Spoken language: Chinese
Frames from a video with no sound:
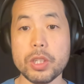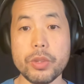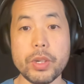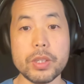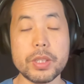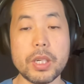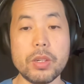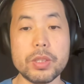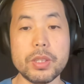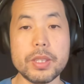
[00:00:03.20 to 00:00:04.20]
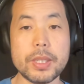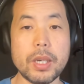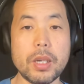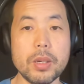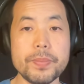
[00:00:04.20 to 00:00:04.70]
十月二十三号，星期
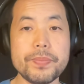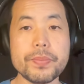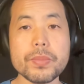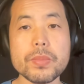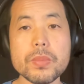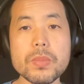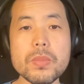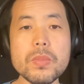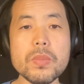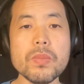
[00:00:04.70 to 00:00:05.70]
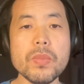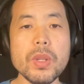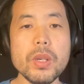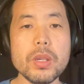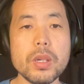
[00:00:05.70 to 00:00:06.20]
三啊。
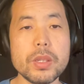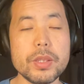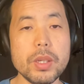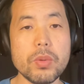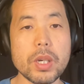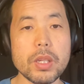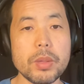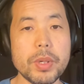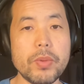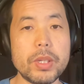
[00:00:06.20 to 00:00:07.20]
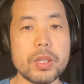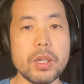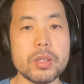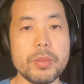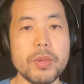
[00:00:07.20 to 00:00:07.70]
呃，今天我看到一篇文
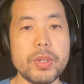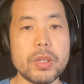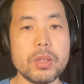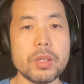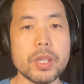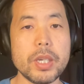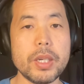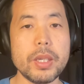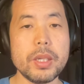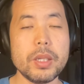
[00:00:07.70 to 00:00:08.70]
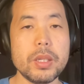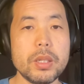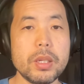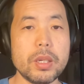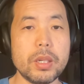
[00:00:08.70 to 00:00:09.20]
章，这篇文章应该，
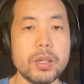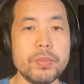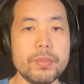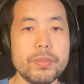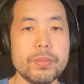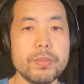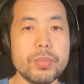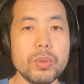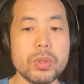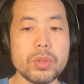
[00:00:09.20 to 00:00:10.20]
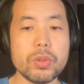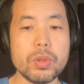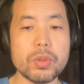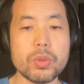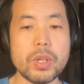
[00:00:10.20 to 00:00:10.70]
嗯，不能
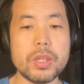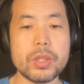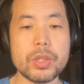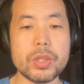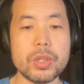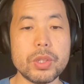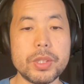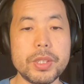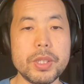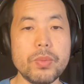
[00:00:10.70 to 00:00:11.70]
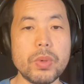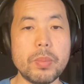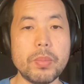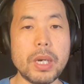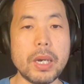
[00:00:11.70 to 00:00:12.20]
说算是新
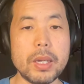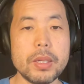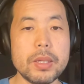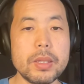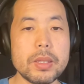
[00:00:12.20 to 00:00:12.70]
闻吧，